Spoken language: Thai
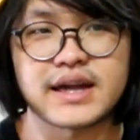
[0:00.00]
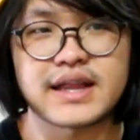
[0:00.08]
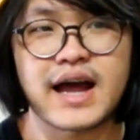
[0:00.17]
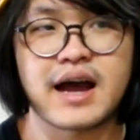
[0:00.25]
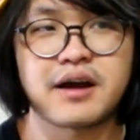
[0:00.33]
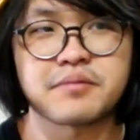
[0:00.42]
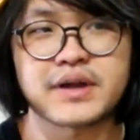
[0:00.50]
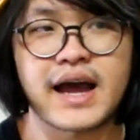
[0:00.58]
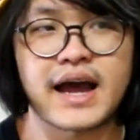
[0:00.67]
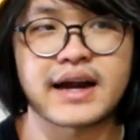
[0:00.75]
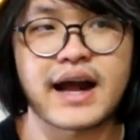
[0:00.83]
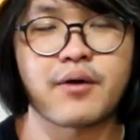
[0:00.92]
กีตาร์มี
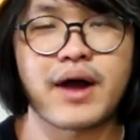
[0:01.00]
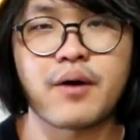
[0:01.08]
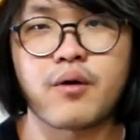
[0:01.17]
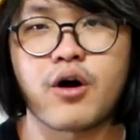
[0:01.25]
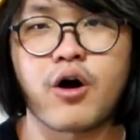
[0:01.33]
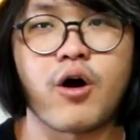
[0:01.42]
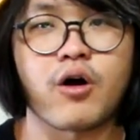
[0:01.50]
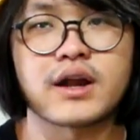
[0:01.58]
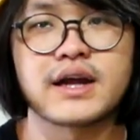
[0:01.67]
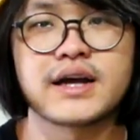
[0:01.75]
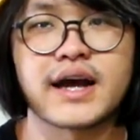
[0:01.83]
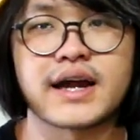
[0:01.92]
การเข้าๆออกๆ
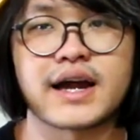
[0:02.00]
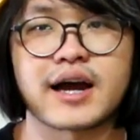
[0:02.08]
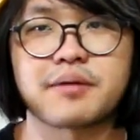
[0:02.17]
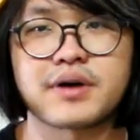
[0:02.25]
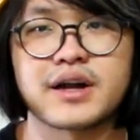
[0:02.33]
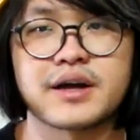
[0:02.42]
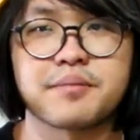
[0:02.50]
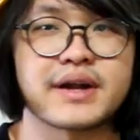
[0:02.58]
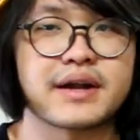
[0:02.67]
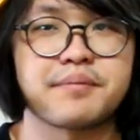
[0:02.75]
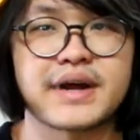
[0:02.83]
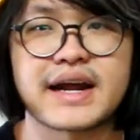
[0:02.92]
เรื่อยๆนะครับก็เลย
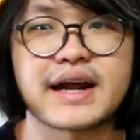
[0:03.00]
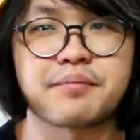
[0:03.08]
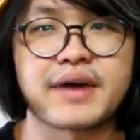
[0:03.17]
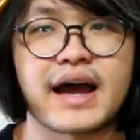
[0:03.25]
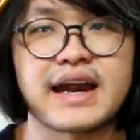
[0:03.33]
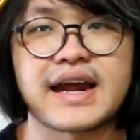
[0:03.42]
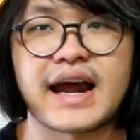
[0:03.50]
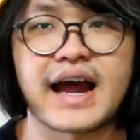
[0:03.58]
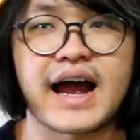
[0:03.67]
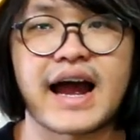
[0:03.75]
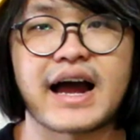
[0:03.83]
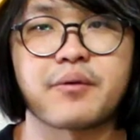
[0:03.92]
ไม่ไม่ได้ทำการเรียง
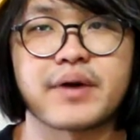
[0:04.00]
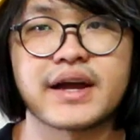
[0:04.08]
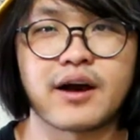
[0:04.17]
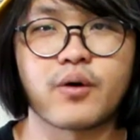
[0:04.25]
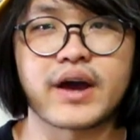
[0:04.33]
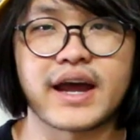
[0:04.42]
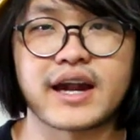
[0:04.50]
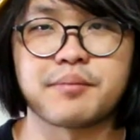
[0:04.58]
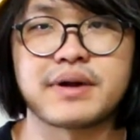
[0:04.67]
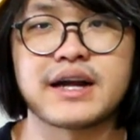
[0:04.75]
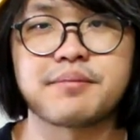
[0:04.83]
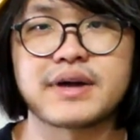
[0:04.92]
ราคาไว้โอเคเดี๋ย
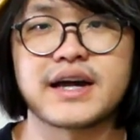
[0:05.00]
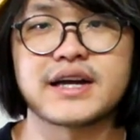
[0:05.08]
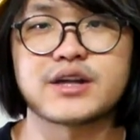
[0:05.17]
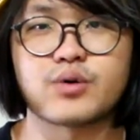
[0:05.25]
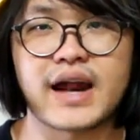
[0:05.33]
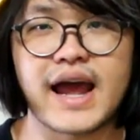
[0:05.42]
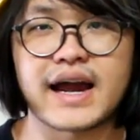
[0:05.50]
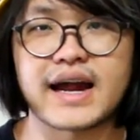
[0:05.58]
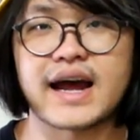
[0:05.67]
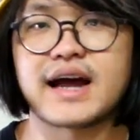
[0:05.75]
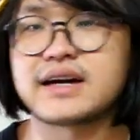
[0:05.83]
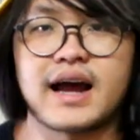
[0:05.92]
วมาเริ่มกันเลยที่ตัวแรก
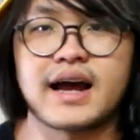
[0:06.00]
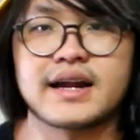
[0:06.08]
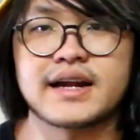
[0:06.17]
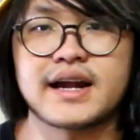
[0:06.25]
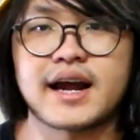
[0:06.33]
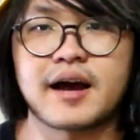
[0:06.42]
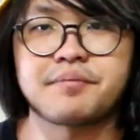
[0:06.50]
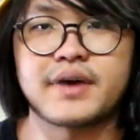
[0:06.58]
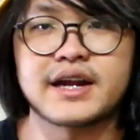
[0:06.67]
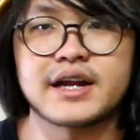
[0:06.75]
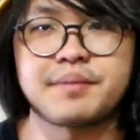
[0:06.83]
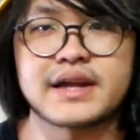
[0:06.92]
นะฮะอันนี้นะครับ
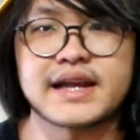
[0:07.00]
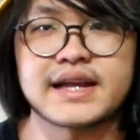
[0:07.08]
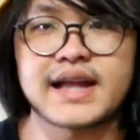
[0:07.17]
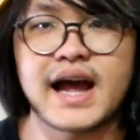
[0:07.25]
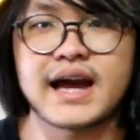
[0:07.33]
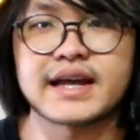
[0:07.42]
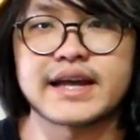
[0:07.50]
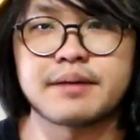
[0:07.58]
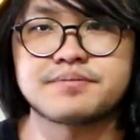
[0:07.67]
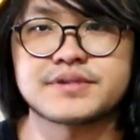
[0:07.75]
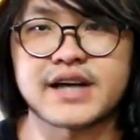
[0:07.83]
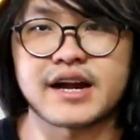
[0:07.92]
อันนี้เป็นกีตาร์กิ
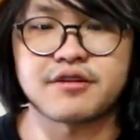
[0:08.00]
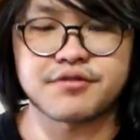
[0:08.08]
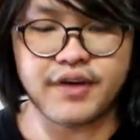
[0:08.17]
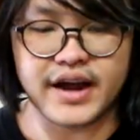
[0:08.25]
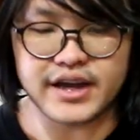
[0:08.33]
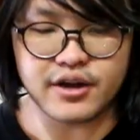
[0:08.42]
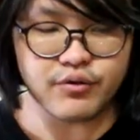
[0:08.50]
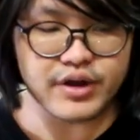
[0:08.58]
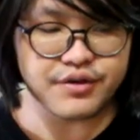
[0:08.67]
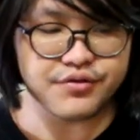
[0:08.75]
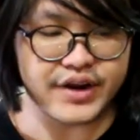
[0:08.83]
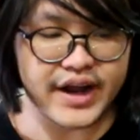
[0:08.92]
ฟสันไฟอิง
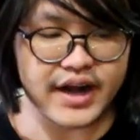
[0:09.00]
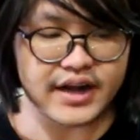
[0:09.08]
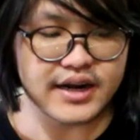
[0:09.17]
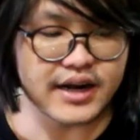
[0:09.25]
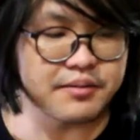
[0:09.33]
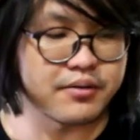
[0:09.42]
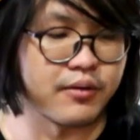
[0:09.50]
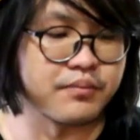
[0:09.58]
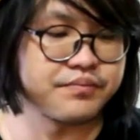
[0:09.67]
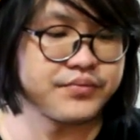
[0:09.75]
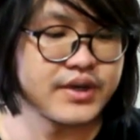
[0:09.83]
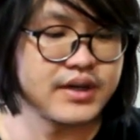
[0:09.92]
วีเฟลดนะครับผม
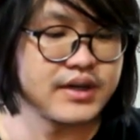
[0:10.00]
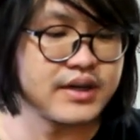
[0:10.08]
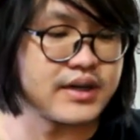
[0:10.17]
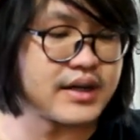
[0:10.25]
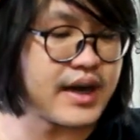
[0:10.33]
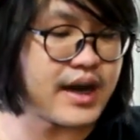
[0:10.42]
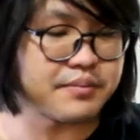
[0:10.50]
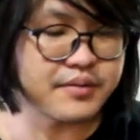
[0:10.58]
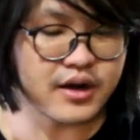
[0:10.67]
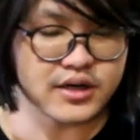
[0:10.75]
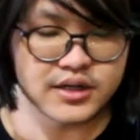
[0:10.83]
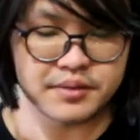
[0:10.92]
นะครับ
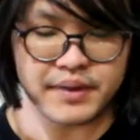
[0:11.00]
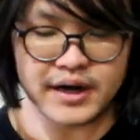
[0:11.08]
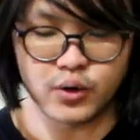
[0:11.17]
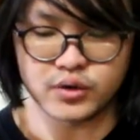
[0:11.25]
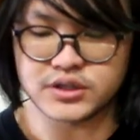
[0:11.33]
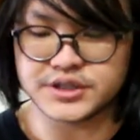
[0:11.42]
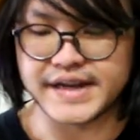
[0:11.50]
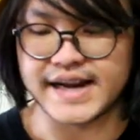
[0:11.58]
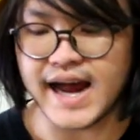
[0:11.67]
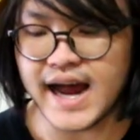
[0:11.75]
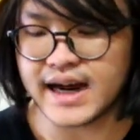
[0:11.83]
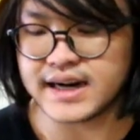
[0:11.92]
ก็คือเป็นรุ่นสี
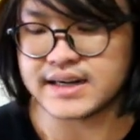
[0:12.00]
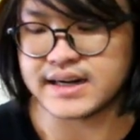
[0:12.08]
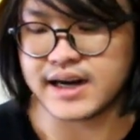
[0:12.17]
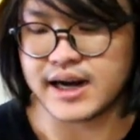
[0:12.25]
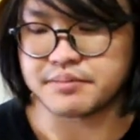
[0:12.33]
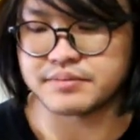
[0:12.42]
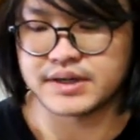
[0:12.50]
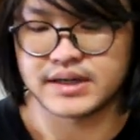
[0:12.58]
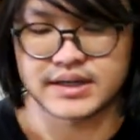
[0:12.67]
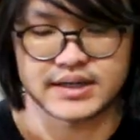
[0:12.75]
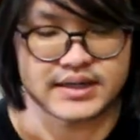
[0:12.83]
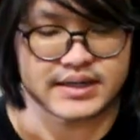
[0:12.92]
ด้านนะครับ
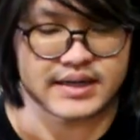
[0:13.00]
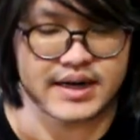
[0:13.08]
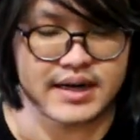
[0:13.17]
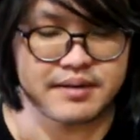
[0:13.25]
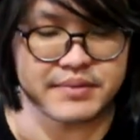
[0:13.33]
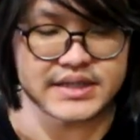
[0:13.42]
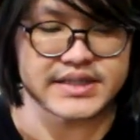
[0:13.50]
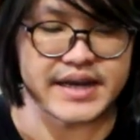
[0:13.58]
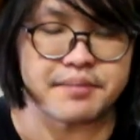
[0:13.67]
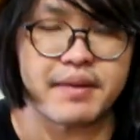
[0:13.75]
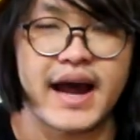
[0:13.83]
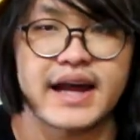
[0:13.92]
นะฮะเป็น
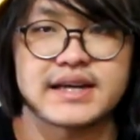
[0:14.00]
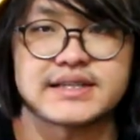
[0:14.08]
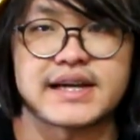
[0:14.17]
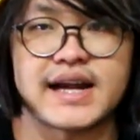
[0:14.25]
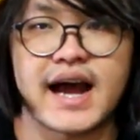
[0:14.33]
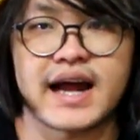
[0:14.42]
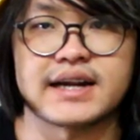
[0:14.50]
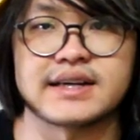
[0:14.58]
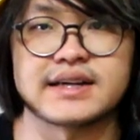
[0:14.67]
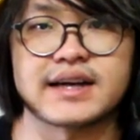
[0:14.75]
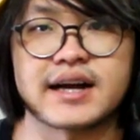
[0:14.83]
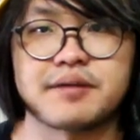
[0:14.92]
สีไม้ สีด้าน
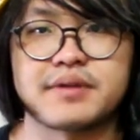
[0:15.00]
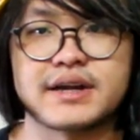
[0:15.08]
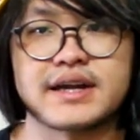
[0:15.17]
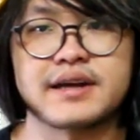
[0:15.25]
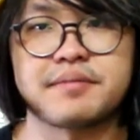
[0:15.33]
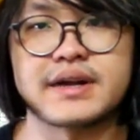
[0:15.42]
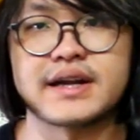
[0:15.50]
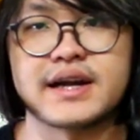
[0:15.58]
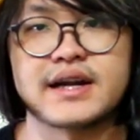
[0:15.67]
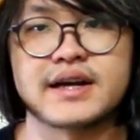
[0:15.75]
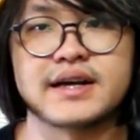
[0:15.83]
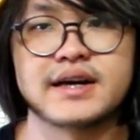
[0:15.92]
นะครับ อันนี้เป็น
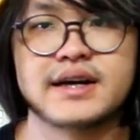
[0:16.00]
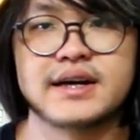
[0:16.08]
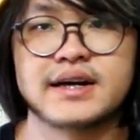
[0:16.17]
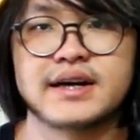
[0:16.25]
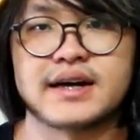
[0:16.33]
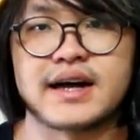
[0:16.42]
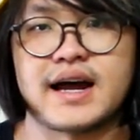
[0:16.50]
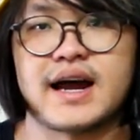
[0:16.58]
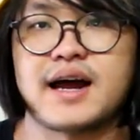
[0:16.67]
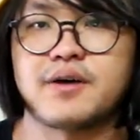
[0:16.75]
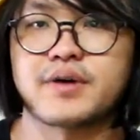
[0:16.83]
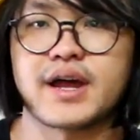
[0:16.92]
นี้เลย
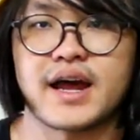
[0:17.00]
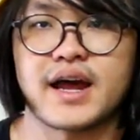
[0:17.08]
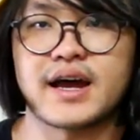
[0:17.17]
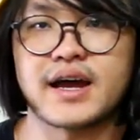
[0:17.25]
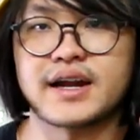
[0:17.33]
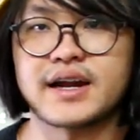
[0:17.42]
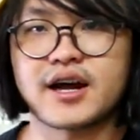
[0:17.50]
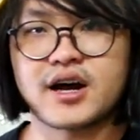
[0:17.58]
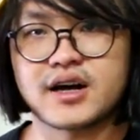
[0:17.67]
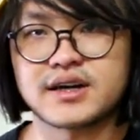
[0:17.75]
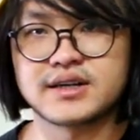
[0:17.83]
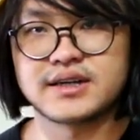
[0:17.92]
อ่า โอเค อันนี้
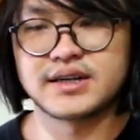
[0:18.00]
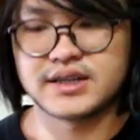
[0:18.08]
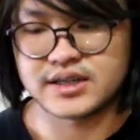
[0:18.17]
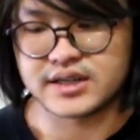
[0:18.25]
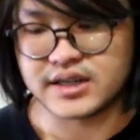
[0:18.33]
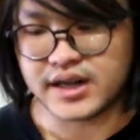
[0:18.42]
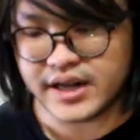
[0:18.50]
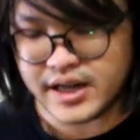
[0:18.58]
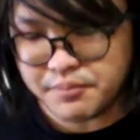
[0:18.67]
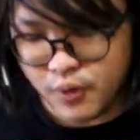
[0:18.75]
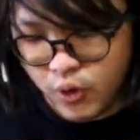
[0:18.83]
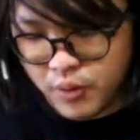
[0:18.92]
ก็ อัน
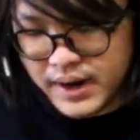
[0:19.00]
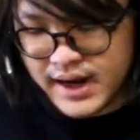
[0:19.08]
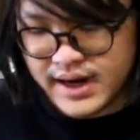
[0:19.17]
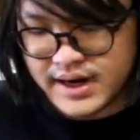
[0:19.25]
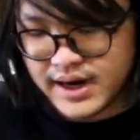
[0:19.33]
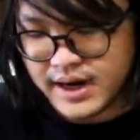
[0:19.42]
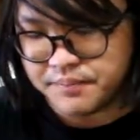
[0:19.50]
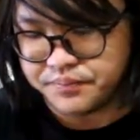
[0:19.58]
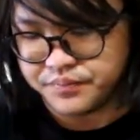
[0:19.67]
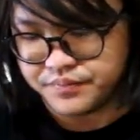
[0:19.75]
นี้โมมานะครับ